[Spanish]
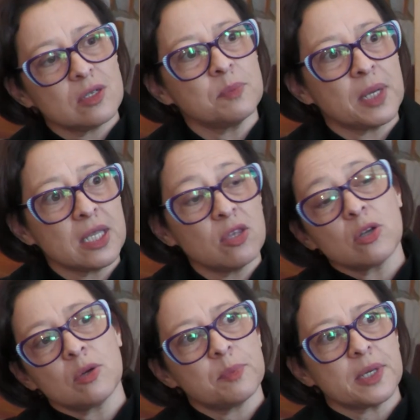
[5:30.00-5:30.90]
acompañado
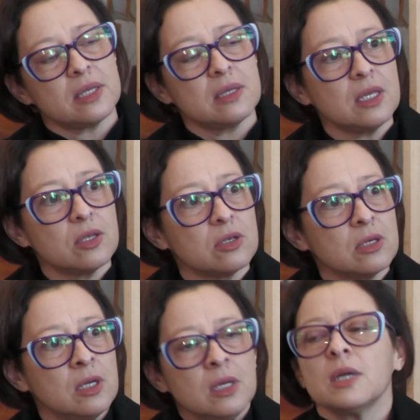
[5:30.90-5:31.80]
y comprendido
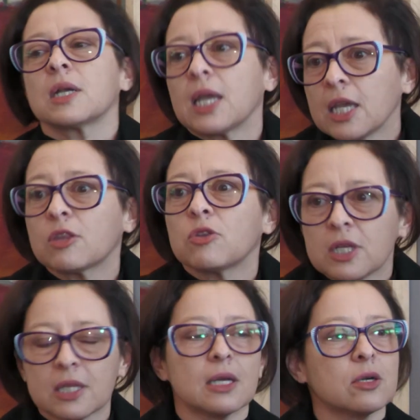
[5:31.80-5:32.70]
que esto
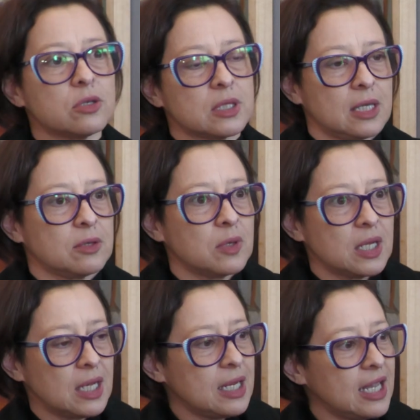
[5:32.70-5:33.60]
le está costando
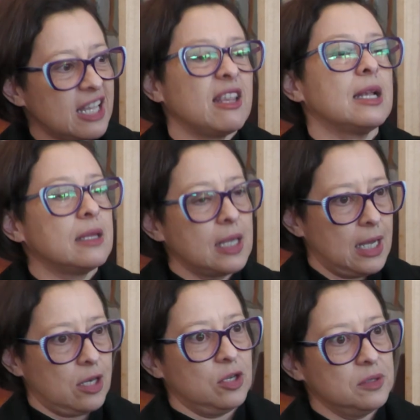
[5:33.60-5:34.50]
a él en el
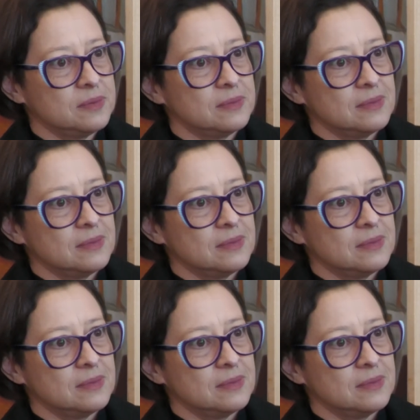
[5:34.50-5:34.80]
diario.